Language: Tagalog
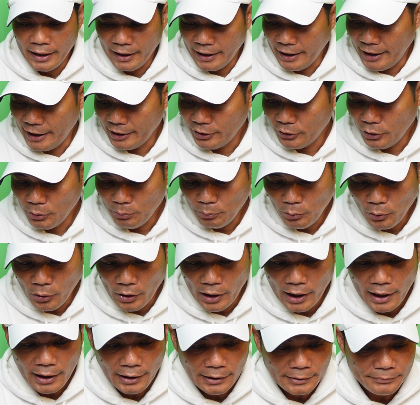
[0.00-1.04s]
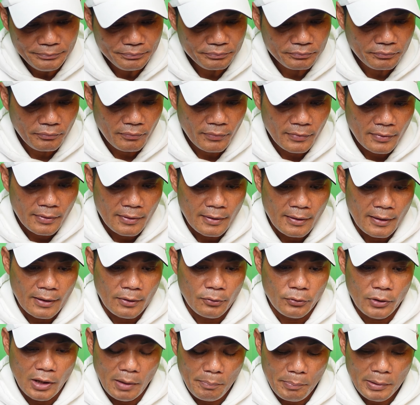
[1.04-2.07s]
Ito po ha, ah,
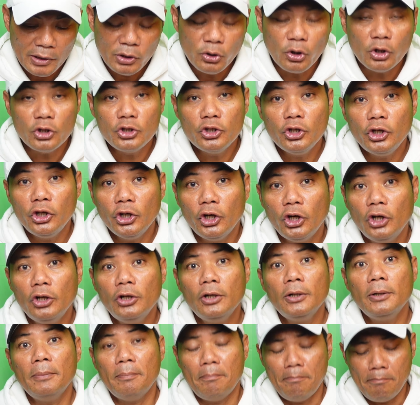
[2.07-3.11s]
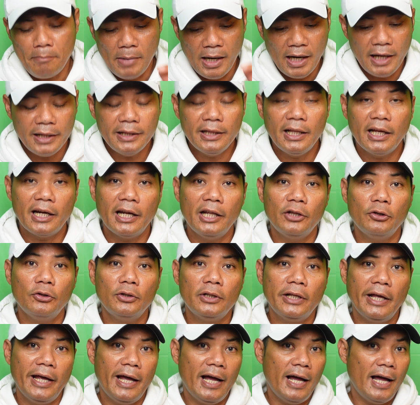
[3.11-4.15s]
kung napanood nyo yon maganda rin ito.
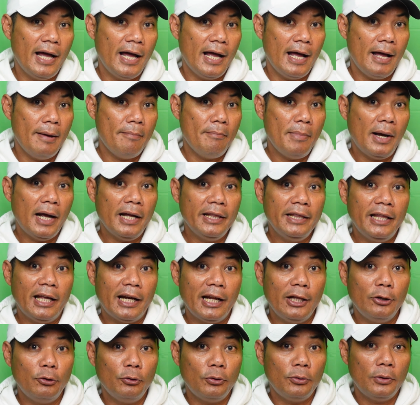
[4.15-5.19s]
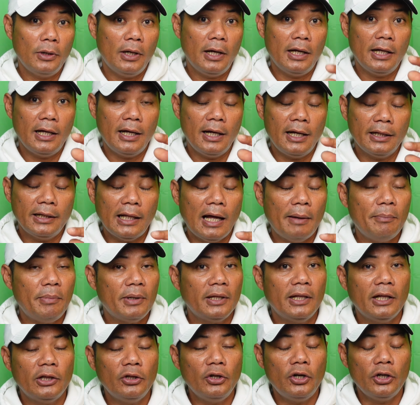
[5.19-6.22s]
Kaya maganda rin tong uh,
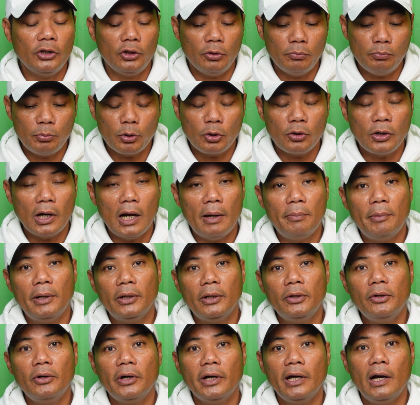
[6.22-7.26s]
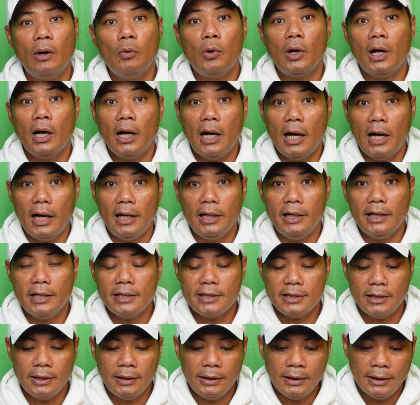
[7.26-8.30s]
topic na to, itong programa ito, kaya huwag kang
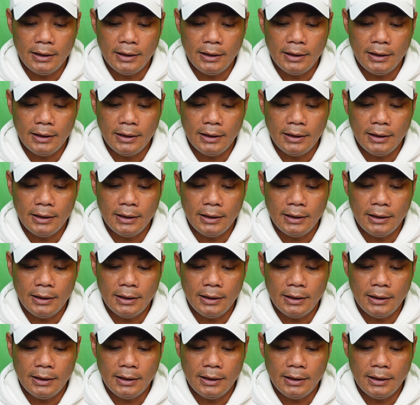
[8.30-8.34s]
aalis.